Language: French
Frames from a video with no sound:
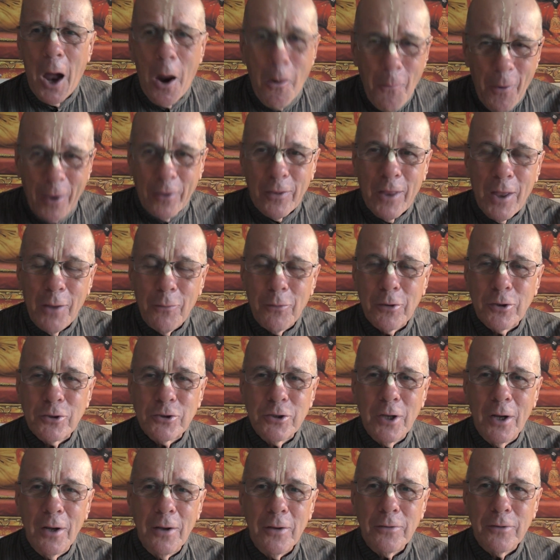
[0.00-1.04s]
En right, avec
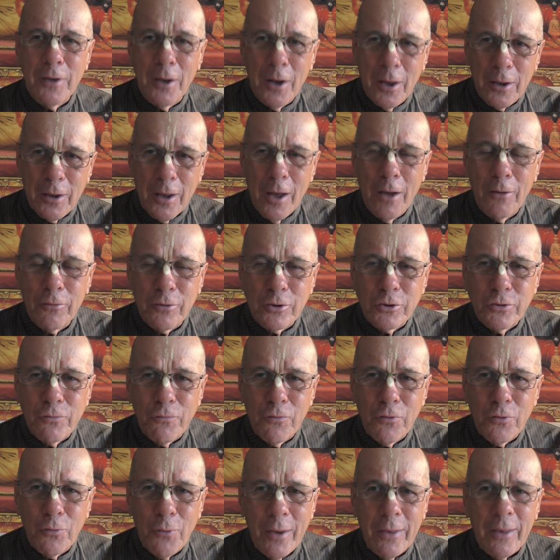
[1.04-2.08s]
Krishna, c'est la grâce que je
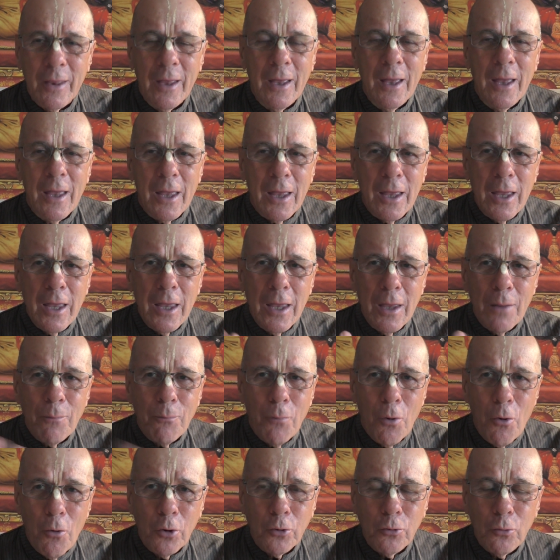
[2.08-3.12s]
vous souhaite, et
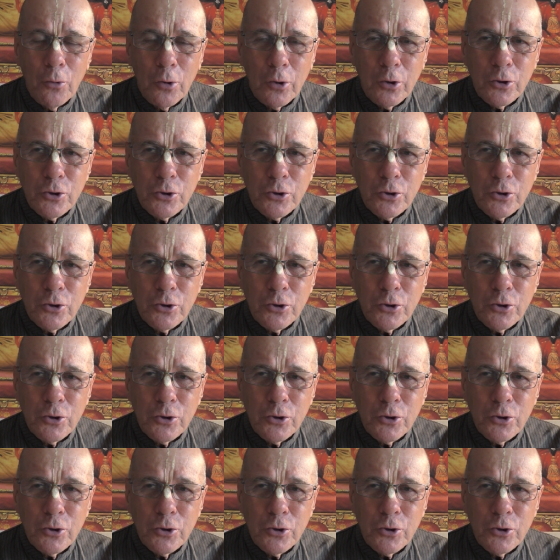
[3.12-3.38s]
bon retour à